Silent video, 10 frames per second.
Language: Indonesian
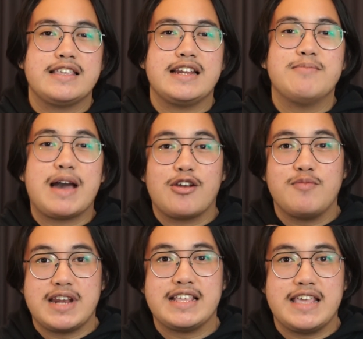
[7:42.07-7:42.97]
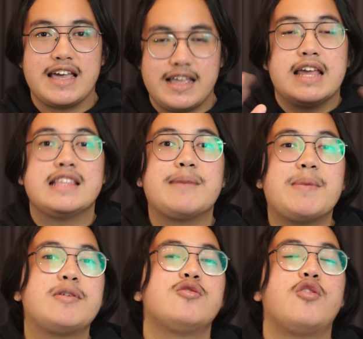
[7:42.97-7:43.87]
jadi maklumin aja jadi tanpa
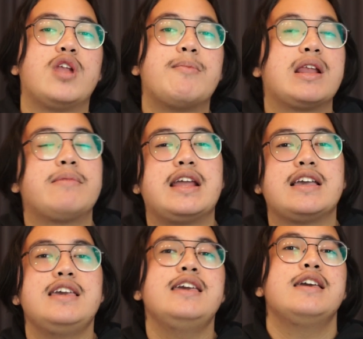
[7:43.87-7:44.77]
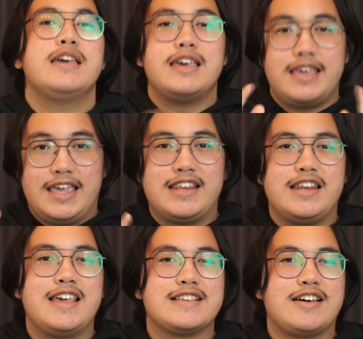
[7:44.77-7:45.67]
menunggu lama-lama lagi ini
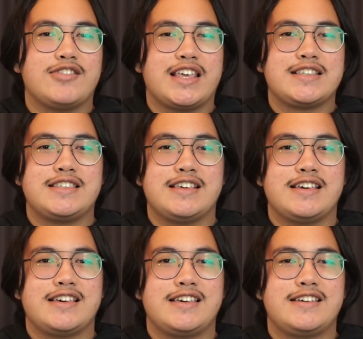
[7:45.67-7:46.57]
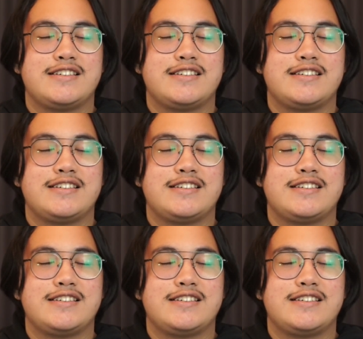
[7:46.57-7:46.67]
dia sound testnya